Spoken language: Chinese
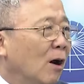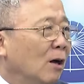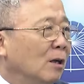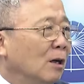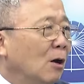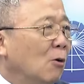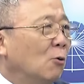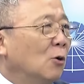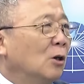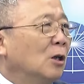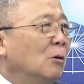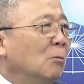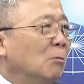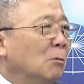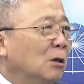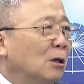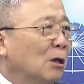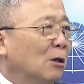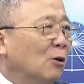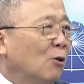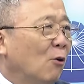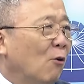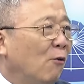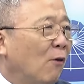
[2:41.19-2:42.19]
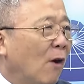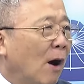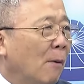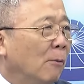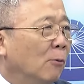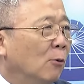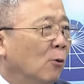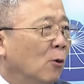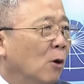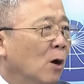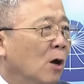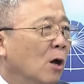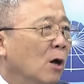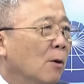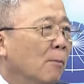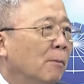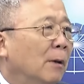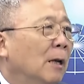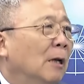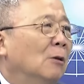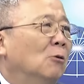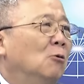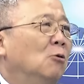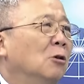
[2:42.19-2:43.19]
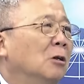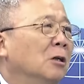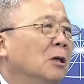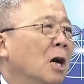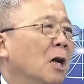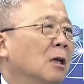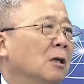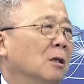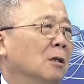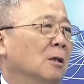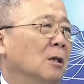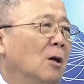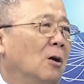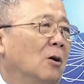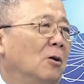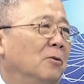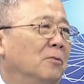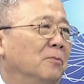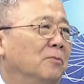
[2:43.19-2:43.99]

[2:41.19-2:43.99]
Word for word: 那为什么这时候发布？美军看得到，